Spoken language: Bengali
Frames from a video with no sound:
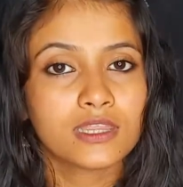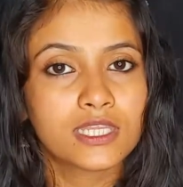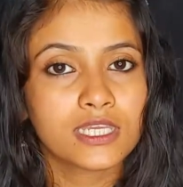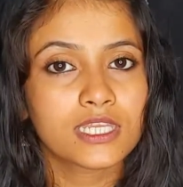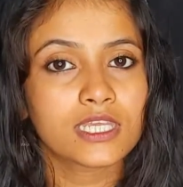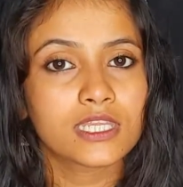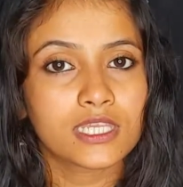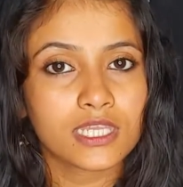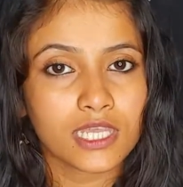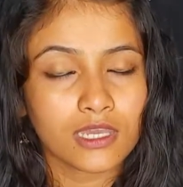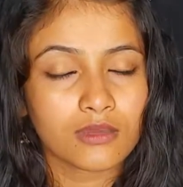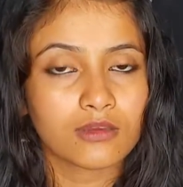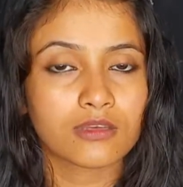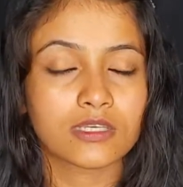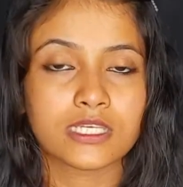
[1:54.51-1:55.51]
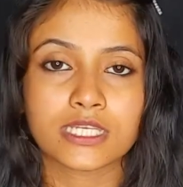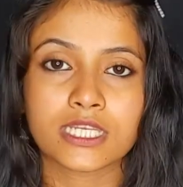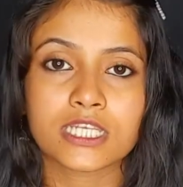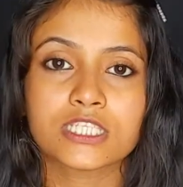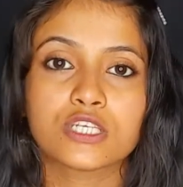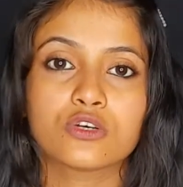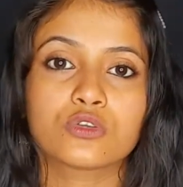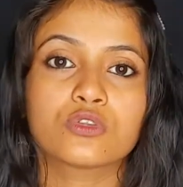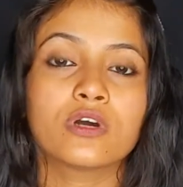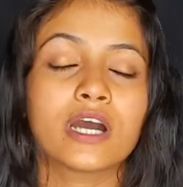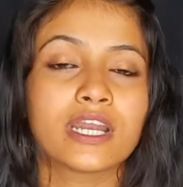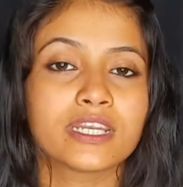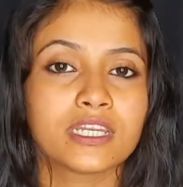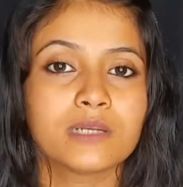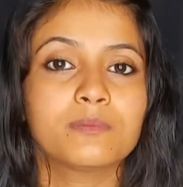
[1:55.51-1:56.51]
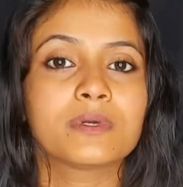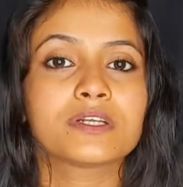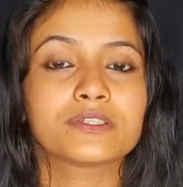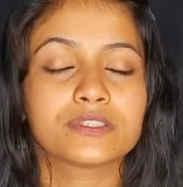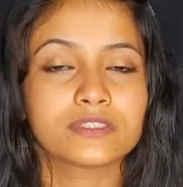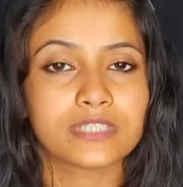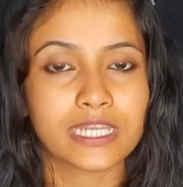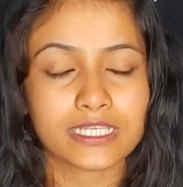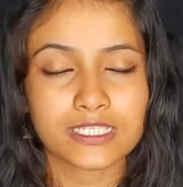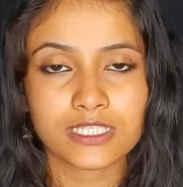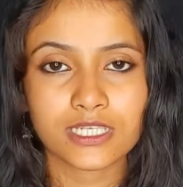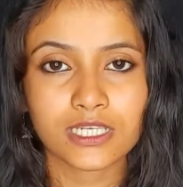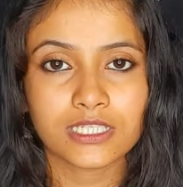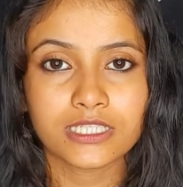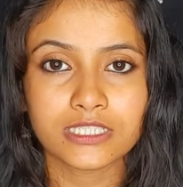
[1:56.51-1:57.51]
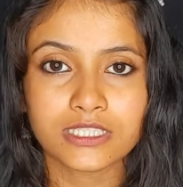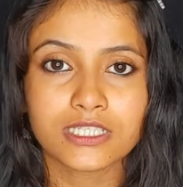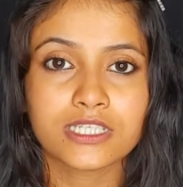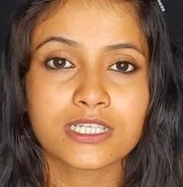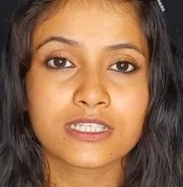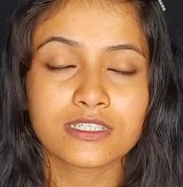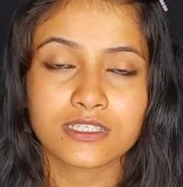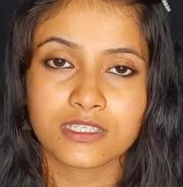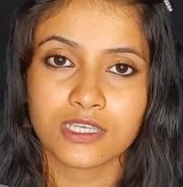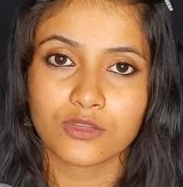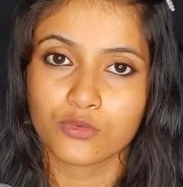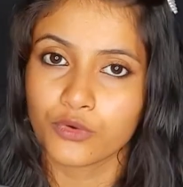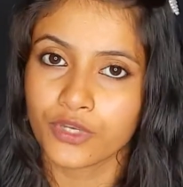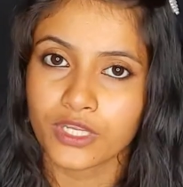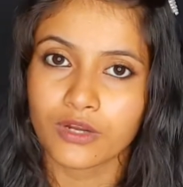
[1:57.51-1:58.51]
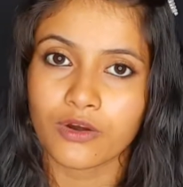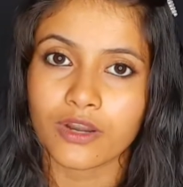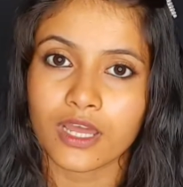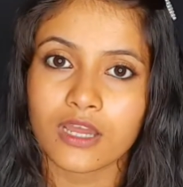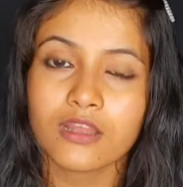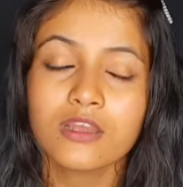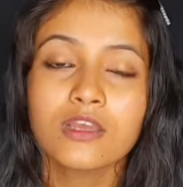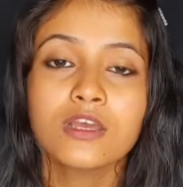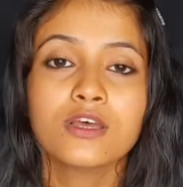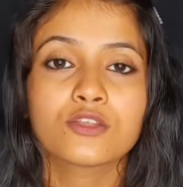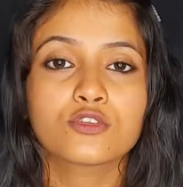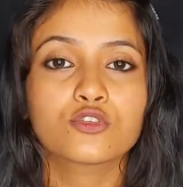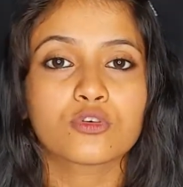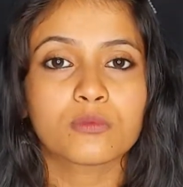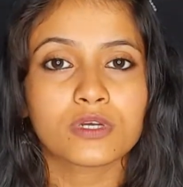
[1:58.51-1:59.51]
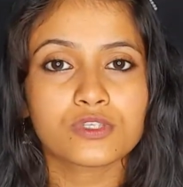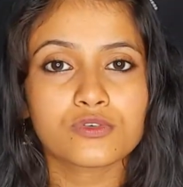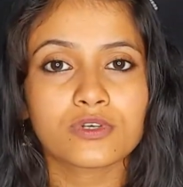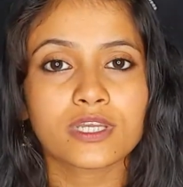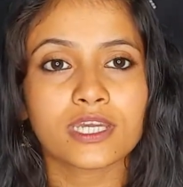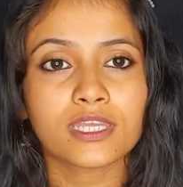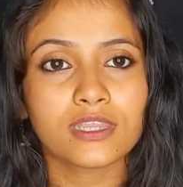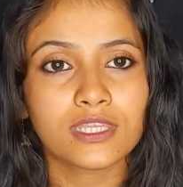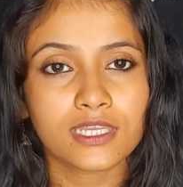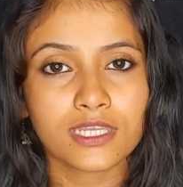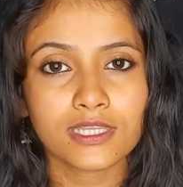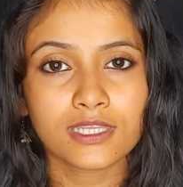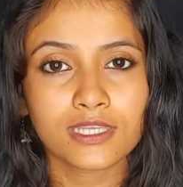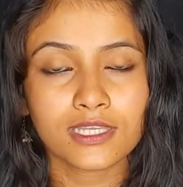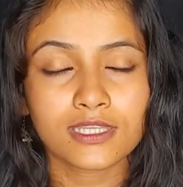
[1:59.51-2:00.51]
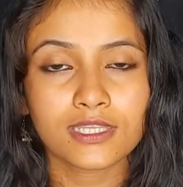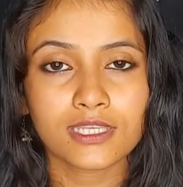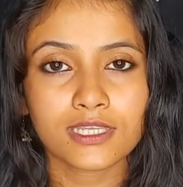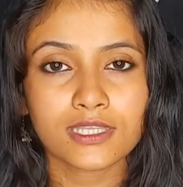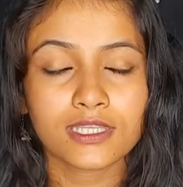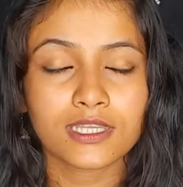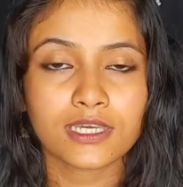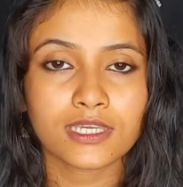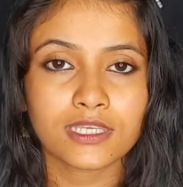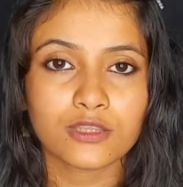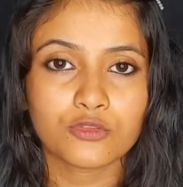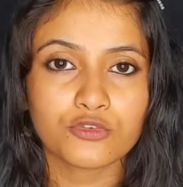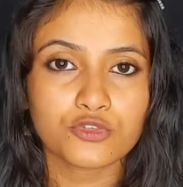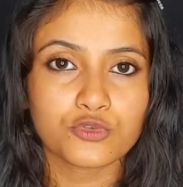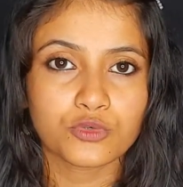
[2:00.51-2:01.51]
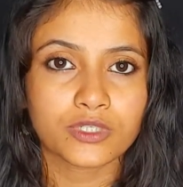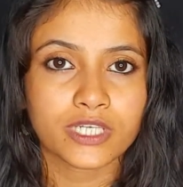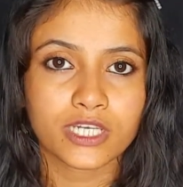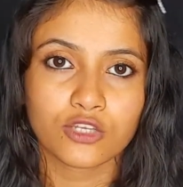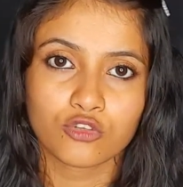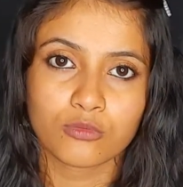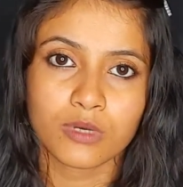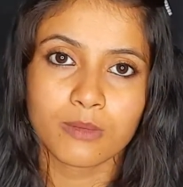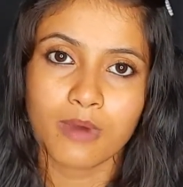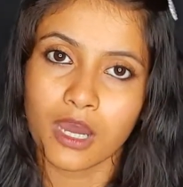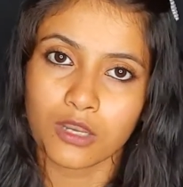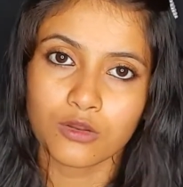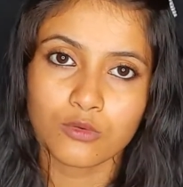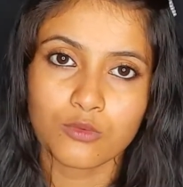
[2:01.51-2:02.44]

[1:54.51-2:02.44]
ধীরে ধীরে এটা যেহেতু হান্ড্রেড পারসেন্ট ন্যাচারাল ইনগ্রিডিয়েন্টস দিয়ে তৈরি করা তো তোমার চুলটাকে ধীরে ধীরে ধীরে ধীরে কিন্তু চুলটাকে তোমার ভালো